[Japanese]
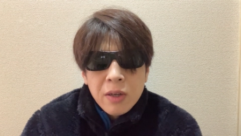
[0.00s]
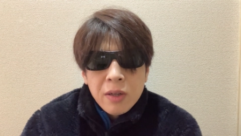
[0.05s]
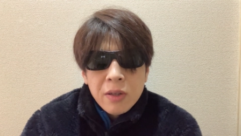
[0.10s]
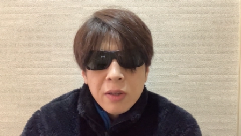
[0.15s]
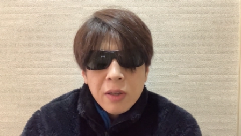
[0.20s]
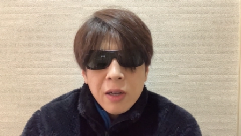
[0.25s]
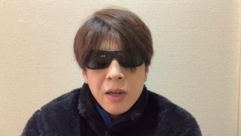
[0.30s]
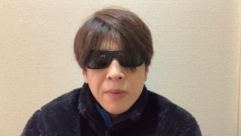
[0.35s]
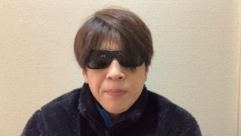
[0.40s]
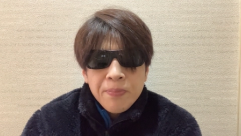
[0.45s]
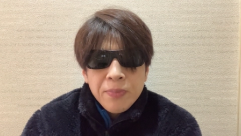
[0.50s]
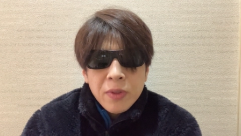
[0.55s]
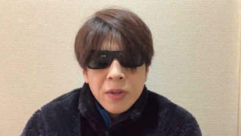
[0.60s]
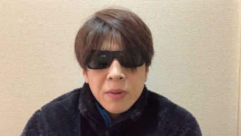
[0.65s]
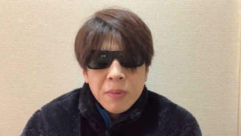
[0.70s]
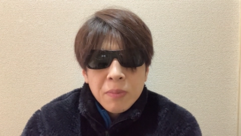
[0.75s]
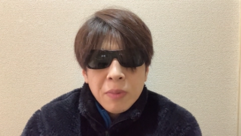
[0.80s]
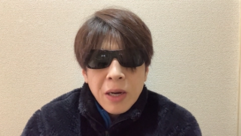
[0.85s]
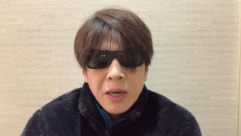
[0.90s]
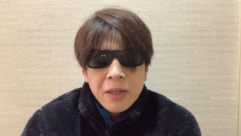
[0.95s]
で、
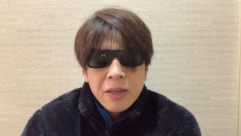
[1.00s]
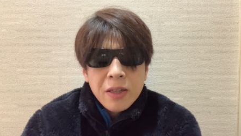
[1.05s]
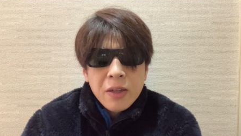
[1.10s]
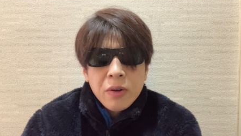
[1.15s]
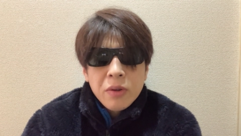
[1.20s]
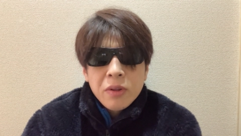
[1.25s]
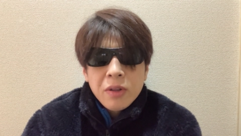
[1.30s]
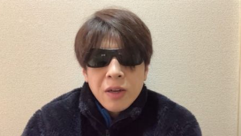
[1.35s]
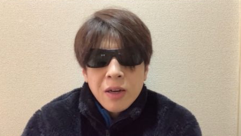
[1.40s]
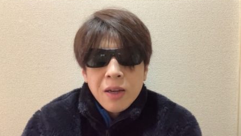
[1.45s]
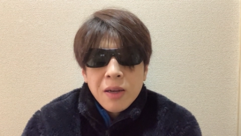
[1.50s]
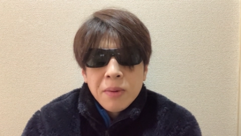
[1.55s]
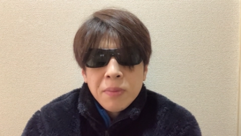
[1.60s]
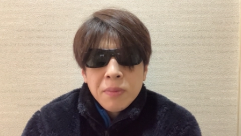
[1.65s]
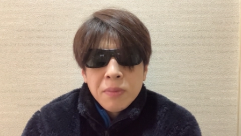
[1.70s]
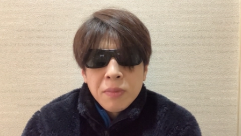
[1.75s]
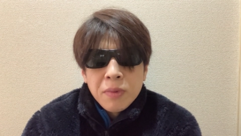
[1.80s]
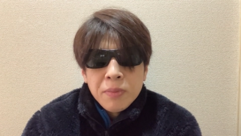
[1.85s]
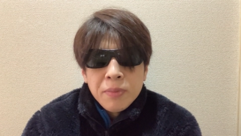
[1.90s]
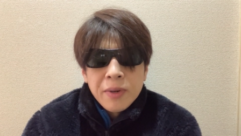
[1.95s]
まあ、はっきり言ってね、
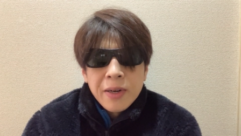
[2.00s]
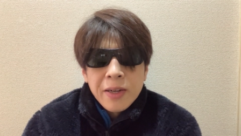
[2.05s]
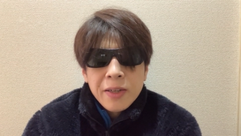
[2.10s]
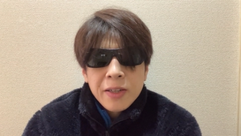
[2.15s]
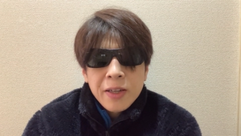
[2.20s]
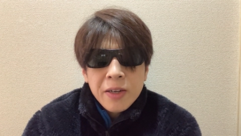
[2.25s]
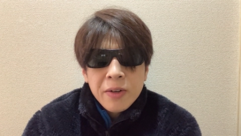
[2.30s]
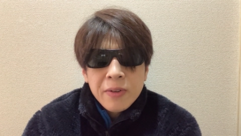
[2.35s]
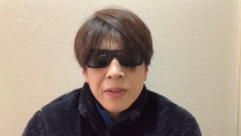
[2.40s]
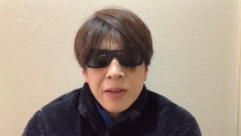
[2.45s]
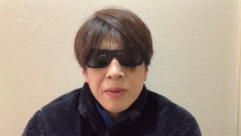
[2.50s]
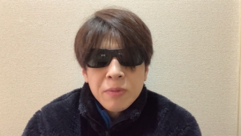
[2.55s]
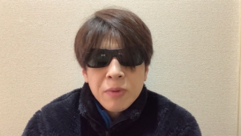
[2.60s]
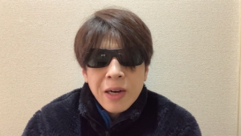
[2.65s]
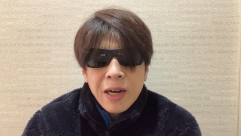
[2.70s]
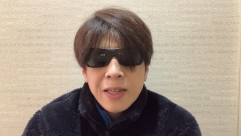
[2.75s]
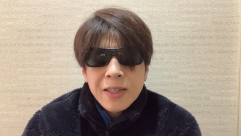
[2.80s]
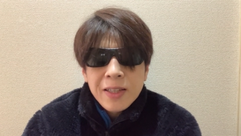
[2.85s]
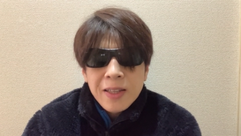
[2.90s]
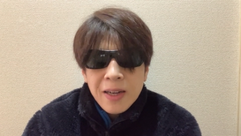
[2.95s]
もうブレイキングダウンも
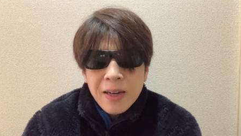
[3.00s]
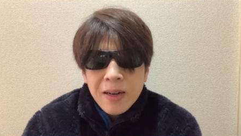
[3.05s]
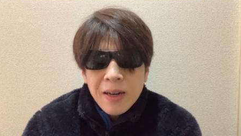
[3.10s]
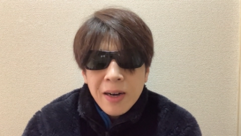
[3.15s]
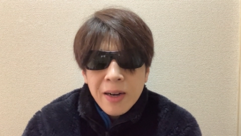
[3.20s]
飽きた。